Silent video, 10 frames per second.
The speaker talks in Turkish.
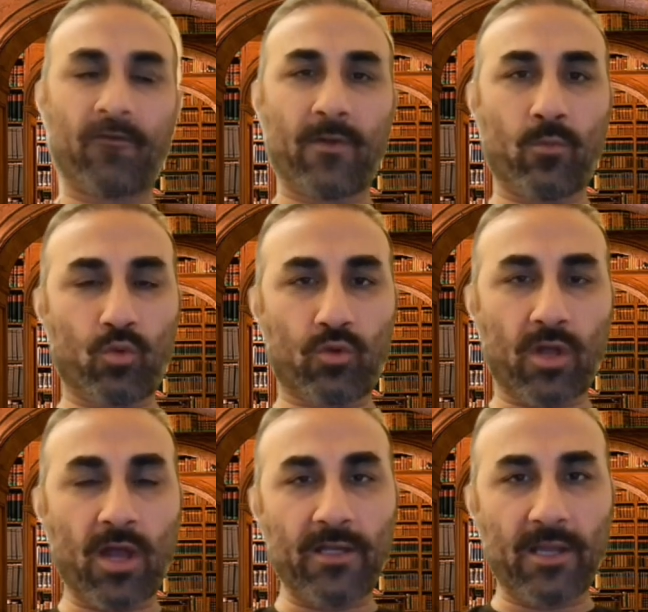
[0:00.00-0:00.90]
Ve
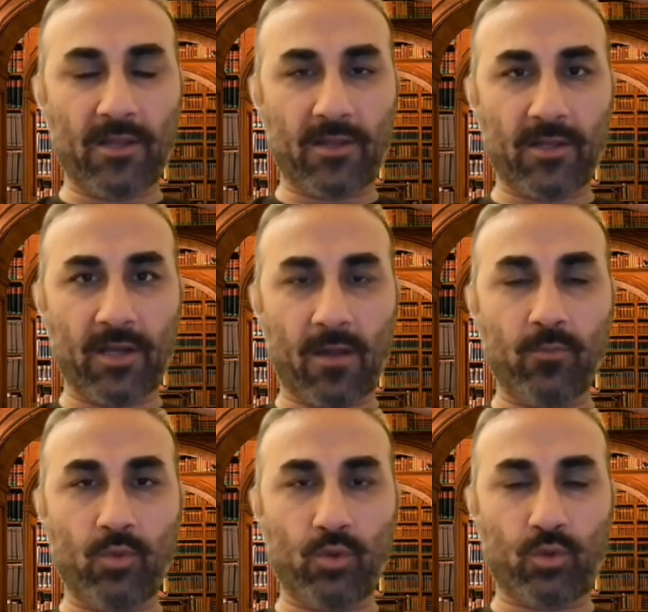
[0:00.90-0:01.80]
Musa
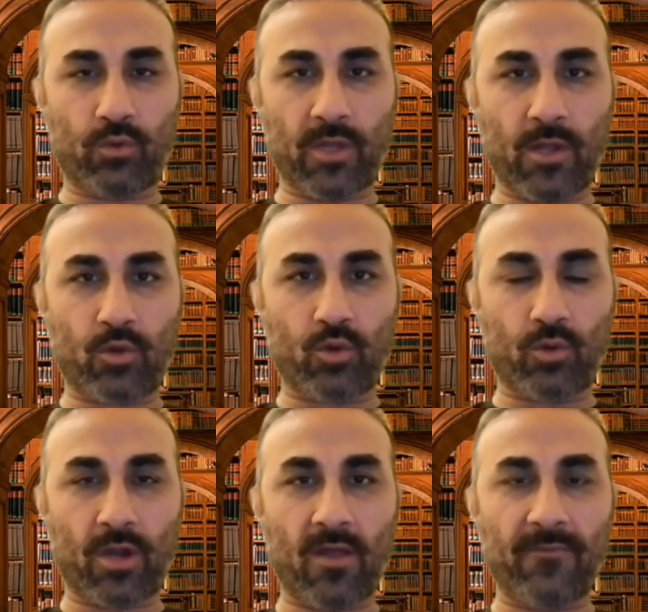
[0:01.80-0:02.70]
Aleyhisselam büyüdükten
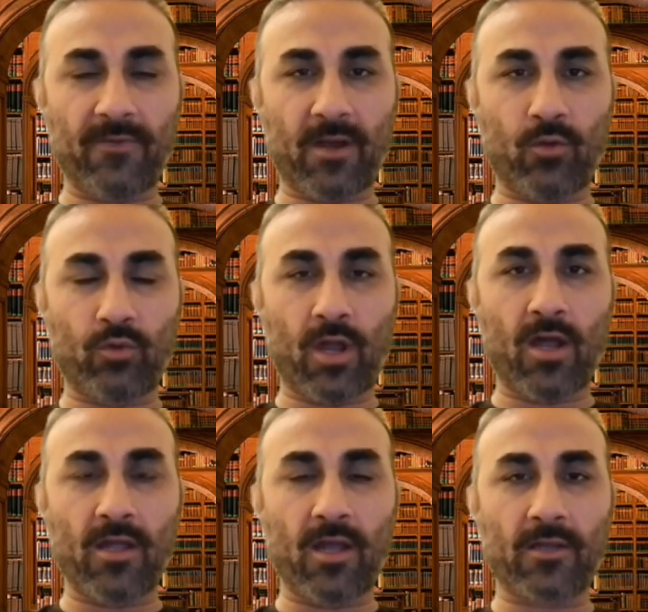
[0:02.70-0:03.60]
sonra
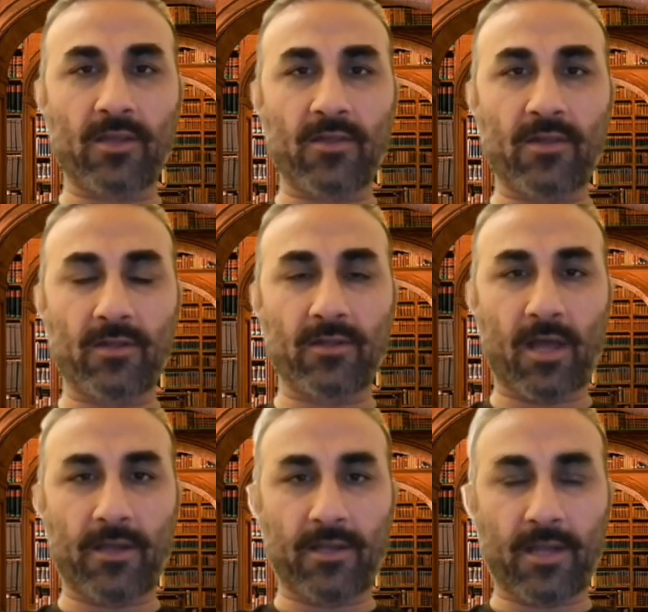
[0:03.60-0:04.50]
Firavun'a hayatı
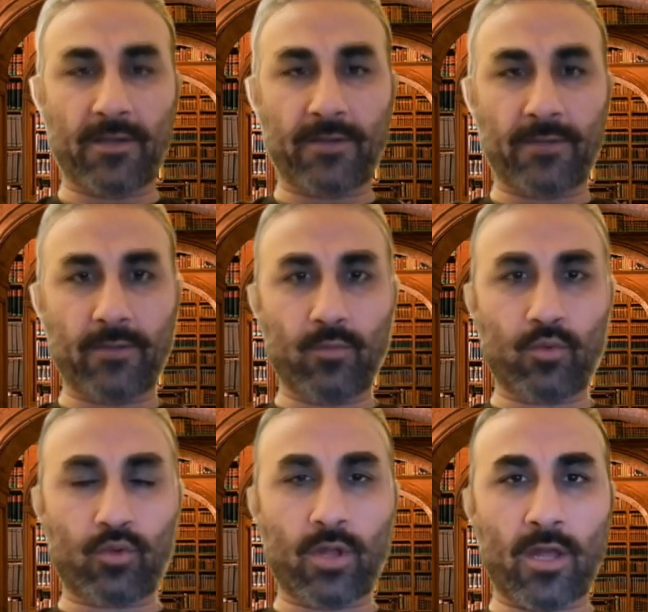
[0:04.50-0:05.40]
zindan eder. Hz.
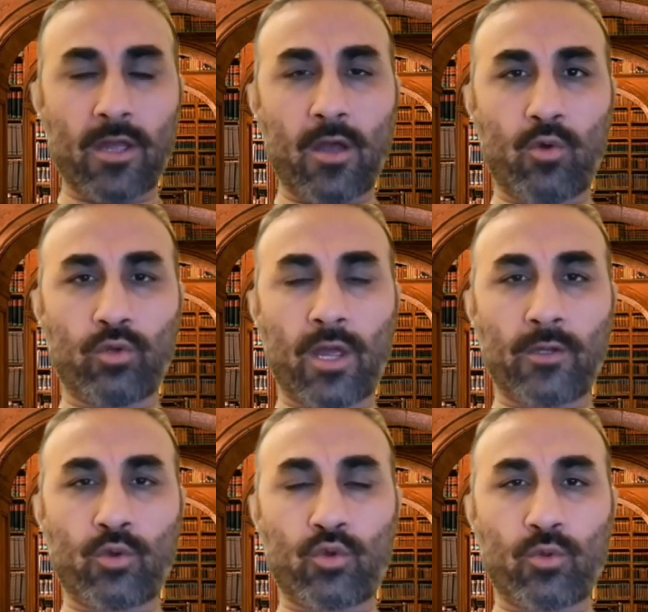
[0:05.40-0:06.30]
Musa'ya
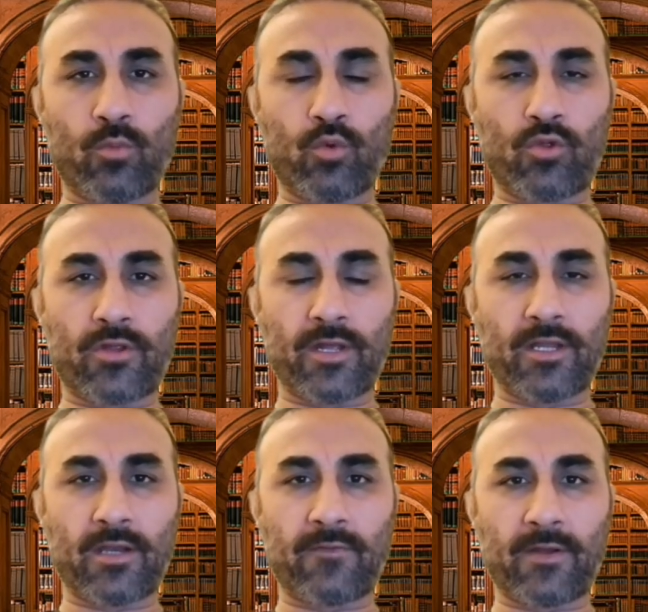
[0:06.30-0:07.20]
olağanüstü
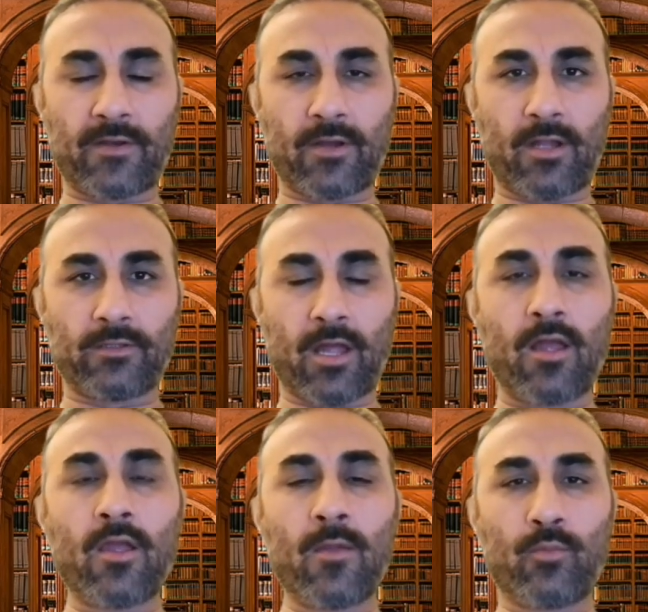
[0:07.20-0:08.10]
mucizeler verir
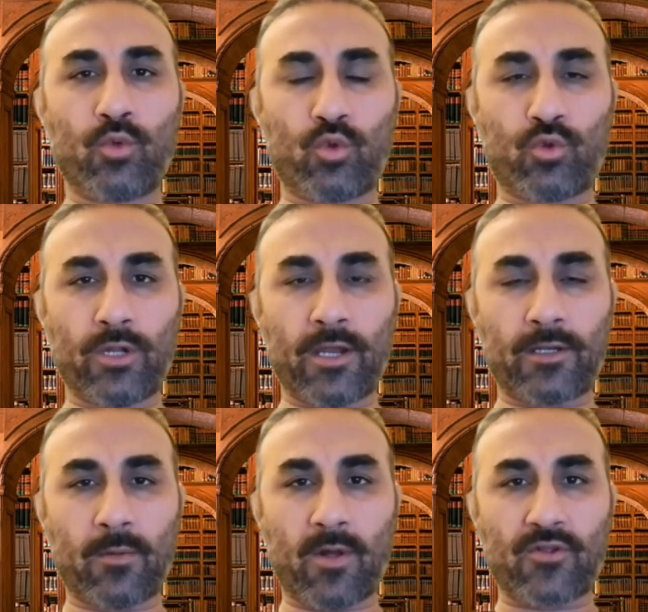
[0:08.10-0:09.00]
Allah.
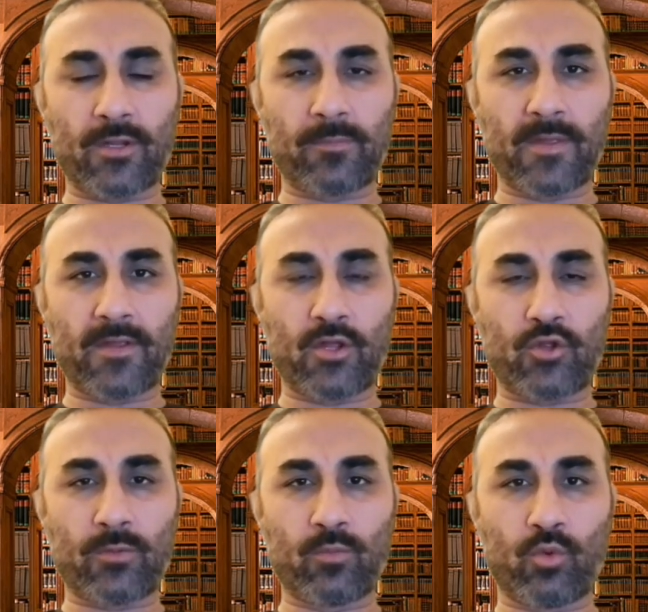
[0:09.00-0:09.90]
Büyücülerle baş etmesi
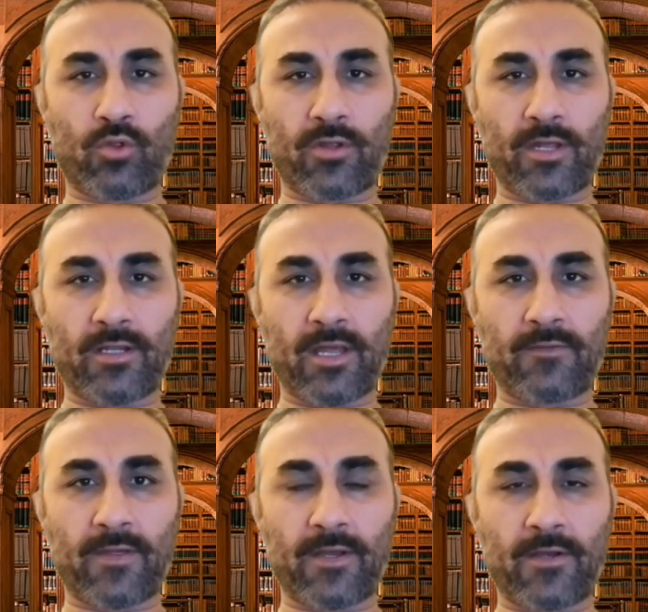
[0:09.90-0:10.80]
için
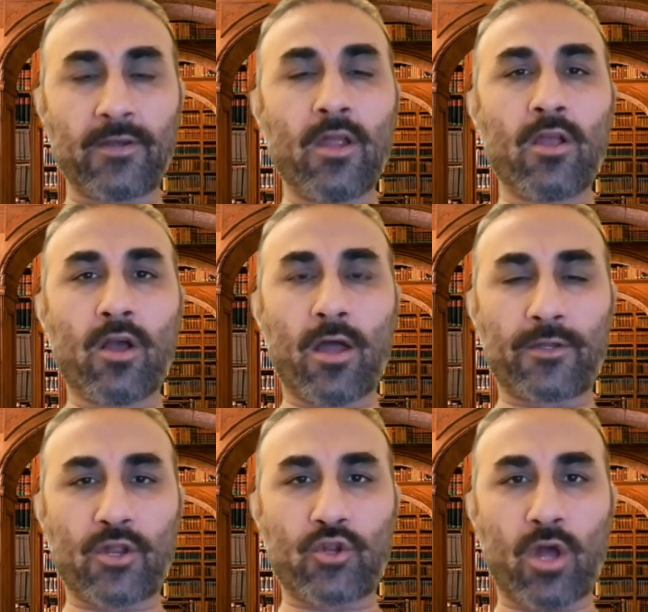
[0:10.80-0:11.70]
mucizeler verir.
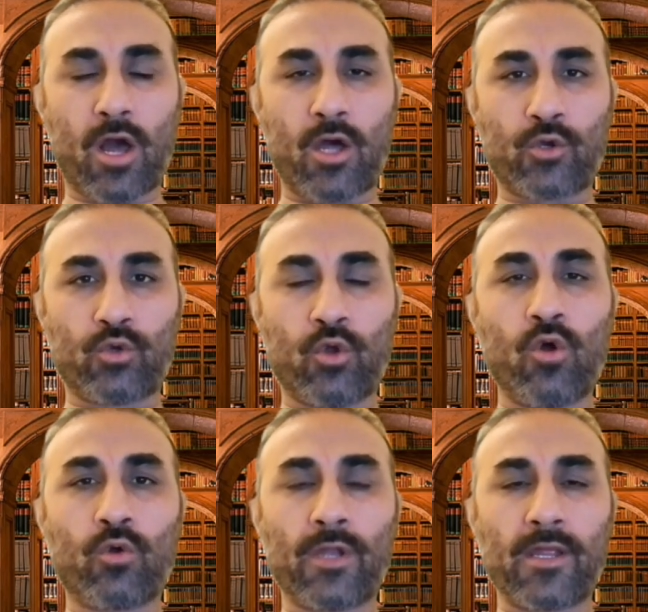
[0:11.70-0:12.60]
Kardeşi
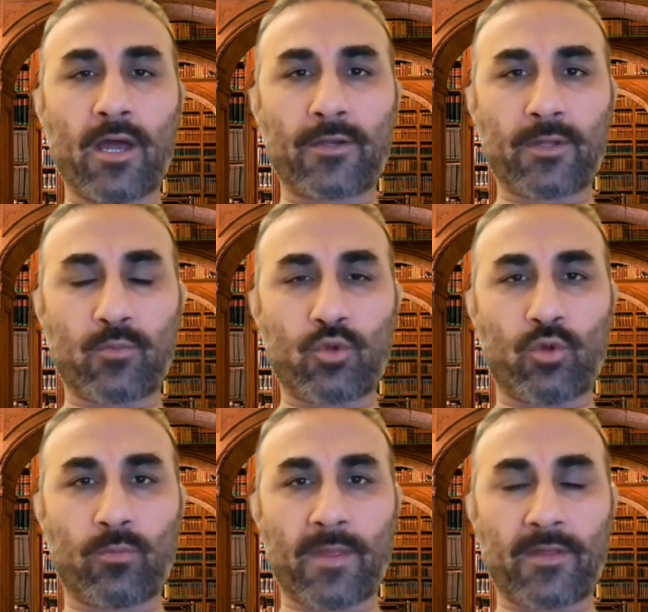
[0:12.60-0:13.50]
Harun'u ona yardımcı
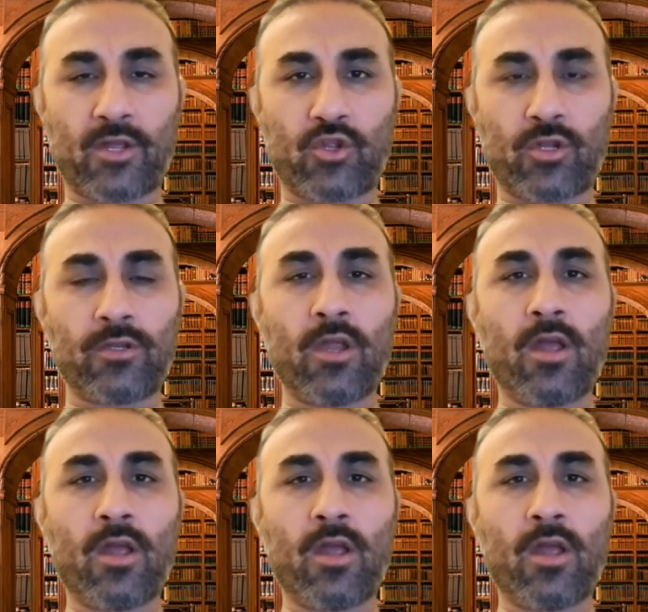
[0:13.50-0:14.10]
olması için